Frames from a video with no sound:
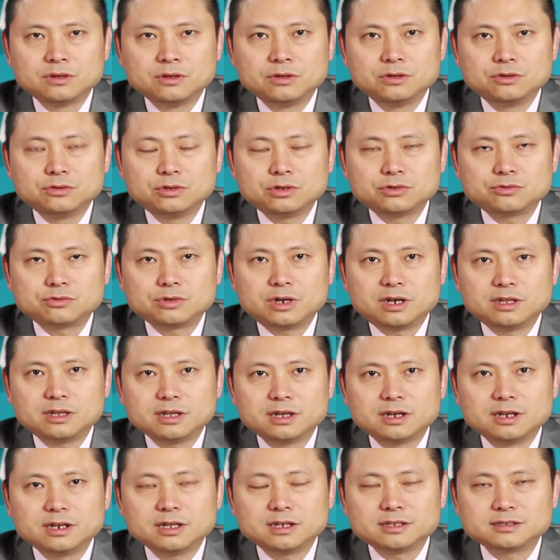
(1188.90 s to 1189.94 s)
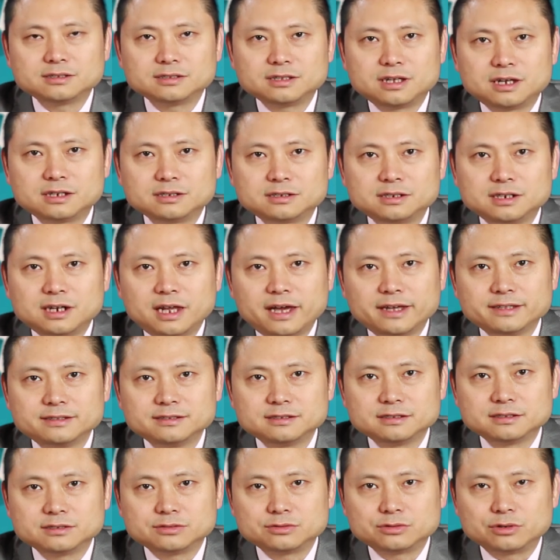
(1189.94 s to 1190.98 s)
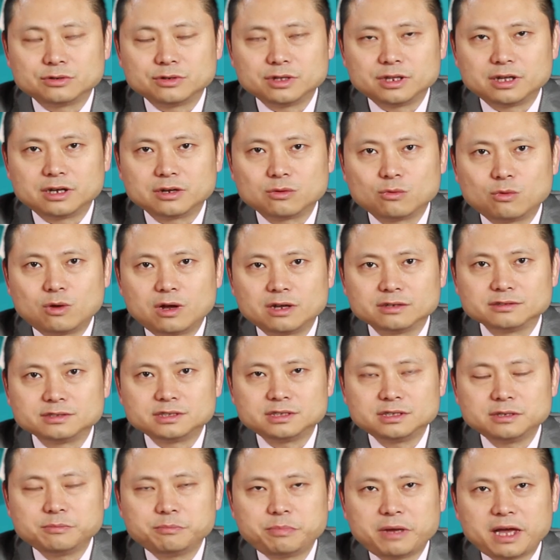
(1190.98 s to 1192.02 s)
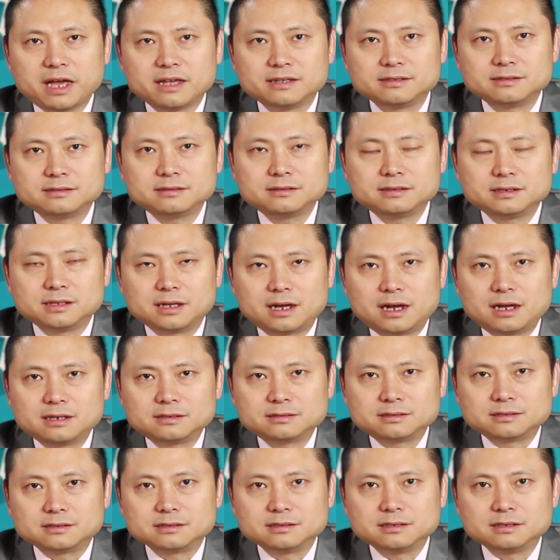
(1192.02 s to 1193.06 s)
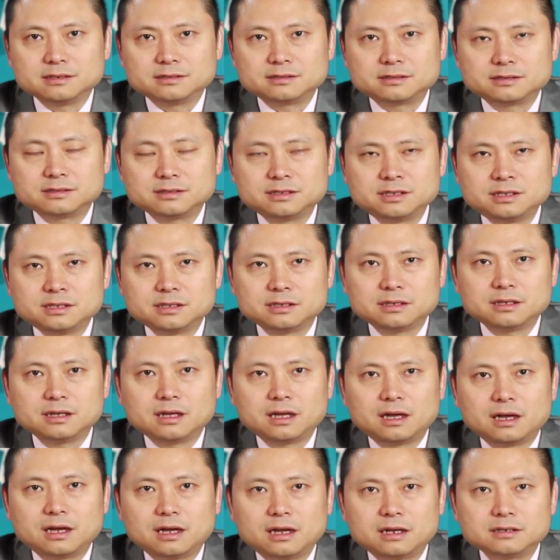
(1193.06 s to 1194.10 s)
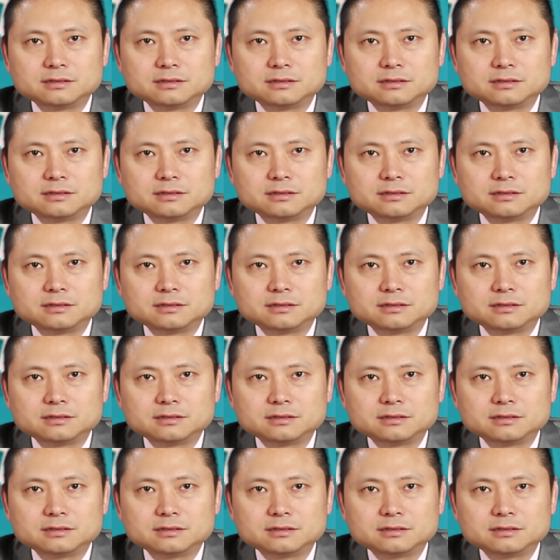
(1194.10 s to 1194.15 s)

最主要的一个例子呢，是来自所谓的广西百色的阿舍利石器啊，